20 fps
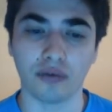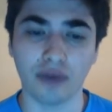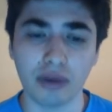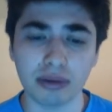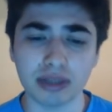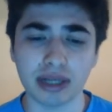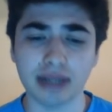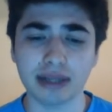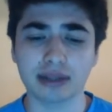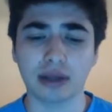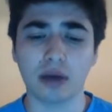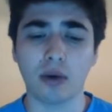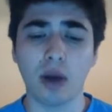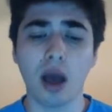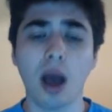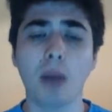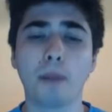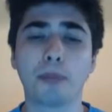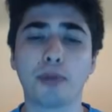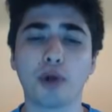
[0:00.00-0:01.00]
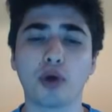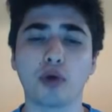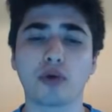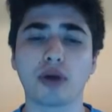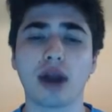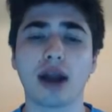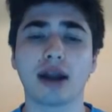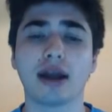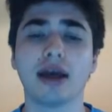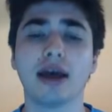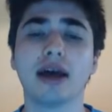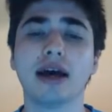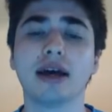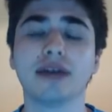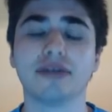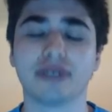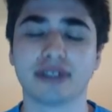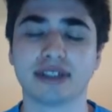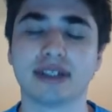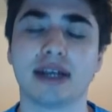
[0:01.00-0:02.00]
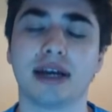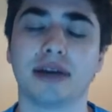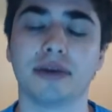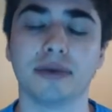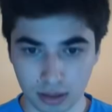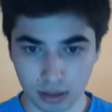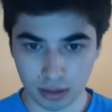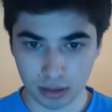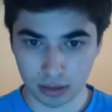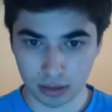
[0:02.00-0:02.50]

Vamos lá então procurar adversário.